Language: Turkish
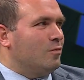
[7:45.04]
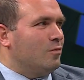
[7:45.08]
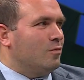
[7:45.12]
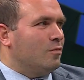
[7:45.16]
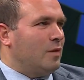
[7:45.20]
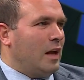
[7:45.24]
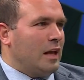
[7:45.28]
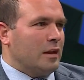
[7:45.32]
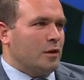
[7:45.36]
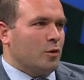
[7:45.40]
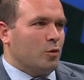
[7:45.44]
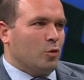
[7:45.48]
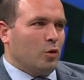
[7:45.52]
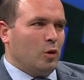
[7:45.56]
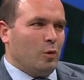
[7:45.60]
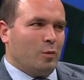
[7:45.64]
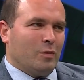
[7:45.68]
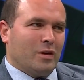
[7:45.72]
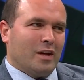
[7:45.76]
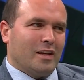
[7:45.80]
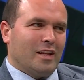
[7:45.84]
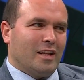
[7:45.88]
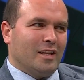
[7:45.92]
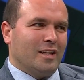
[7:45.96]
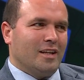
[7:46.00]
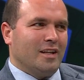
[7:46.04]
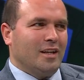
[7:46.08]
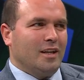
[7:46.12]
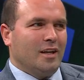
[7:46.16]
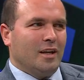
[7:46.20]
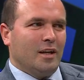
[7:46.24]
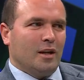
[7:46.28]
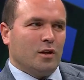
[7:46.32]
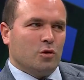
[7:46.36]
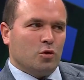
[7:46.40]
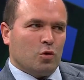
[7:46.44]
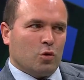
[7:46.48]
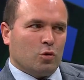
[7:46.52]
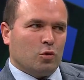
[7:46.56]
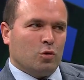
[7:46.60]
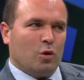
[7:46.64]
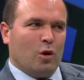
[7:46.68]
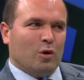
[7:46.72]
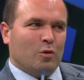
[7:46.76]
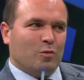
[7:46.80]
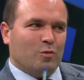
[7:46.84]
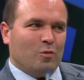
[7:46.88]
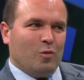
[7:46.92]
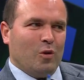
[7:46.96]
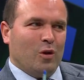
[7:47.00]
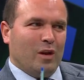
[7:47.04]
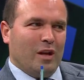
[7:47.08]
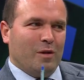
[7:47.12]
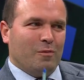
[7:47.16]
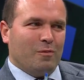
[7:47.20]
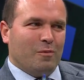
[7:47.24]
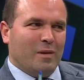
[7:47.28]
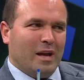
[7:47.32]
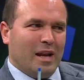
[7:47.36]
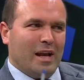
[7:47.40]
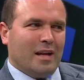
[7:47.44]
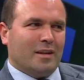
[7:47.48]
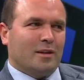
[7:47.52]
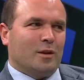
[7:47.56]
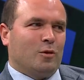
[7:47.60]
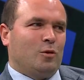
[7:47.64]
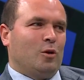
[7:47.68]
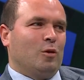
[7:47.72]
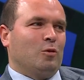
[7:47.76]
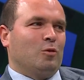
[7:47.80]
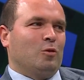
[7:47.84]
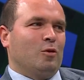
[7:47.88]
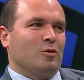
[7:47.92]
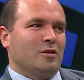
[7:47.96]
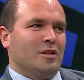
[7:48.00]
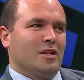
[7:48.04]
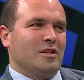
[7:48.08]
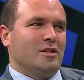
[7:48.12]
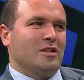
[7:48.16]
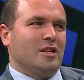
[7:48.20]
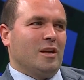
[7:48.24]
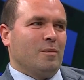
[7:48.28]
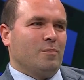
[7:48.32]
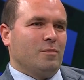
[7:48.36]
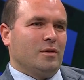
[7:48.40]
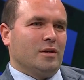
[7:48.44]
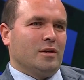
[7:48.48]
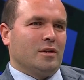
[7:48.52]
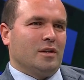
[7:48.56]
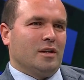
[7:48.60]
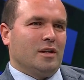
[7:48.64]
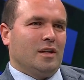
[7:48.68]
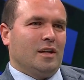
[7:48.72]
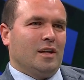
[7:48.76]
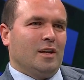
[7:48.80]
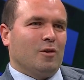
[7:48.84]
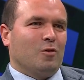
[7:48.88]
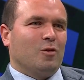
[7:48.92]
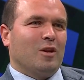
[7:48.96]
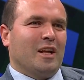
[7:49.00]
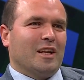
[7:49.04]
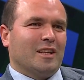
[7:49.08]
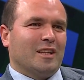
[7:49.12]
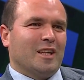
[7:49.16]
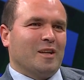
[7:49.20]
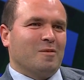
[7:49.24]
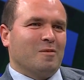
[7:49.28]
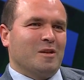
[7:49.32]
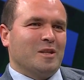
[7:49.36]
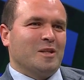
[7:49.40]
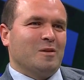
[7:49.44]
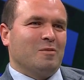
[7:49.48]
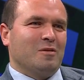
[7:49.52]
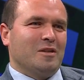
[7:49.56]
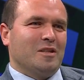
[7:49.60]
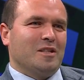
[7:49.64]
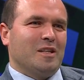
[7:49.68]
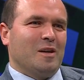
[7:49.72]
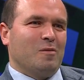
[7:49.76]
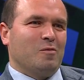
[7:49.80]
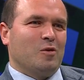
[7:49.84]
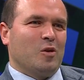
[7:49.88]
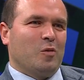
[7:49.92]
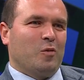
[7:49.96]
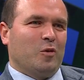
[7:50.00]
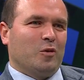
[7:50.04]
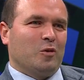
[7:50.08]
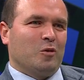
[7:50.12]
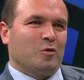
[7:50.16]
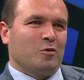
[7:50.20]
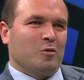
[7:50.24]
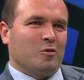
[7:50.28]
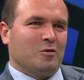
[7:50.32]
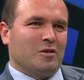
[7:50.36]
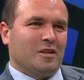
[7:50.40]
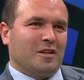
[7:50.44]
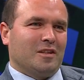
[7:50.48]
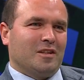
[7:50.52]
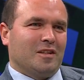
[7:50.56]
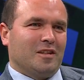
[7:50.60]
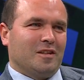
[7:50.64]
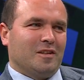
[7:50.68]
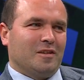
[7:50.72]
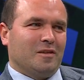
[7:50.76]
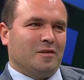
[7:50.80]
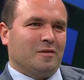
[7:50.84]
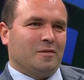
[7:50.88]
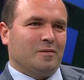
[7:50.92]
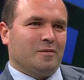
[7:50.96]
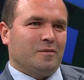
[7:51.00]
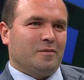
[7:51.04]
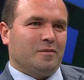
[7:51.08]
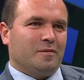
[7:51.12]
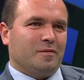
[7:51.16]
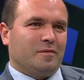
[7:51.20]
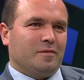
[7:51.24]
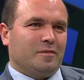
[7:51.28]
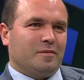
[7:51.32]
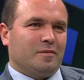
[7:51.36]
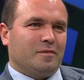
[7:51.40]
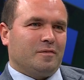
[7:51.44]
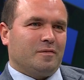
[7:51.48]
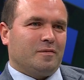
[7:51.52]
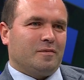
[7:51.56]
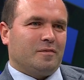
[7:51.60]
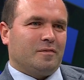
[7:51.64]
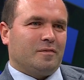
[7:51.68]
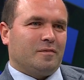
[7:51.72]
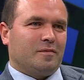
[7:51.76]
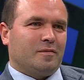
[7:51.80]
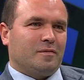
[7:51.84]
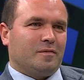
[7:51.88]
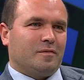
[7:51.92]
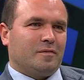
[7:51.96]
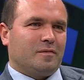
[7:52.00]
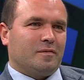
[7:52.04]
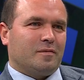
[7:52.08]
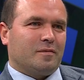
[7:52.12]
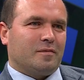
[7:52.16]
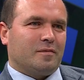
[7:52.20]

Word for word: belki kulüp kanalı çok dört böyle merakla dört gözle izleyeceğim bir, kulaklarım açıp izleyeceğim bir röportaj olacak. Halden abi. Bir